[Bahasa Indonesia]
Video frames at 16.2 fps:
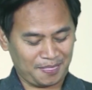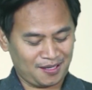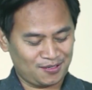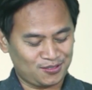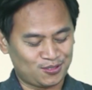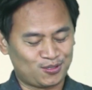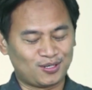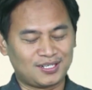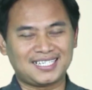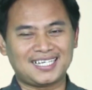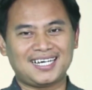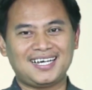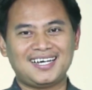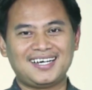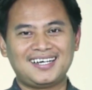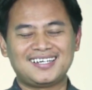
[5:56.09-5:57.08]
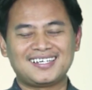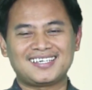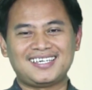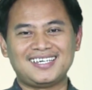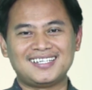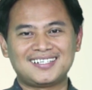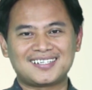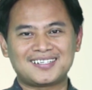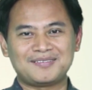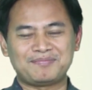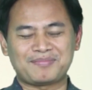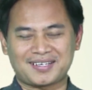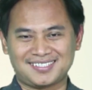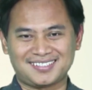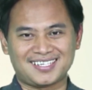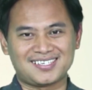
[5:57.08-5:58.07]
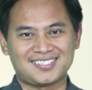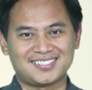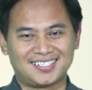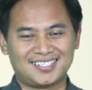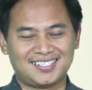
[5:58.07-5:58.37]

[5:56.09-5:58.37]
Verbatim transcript: Judulnya Killer Presentation.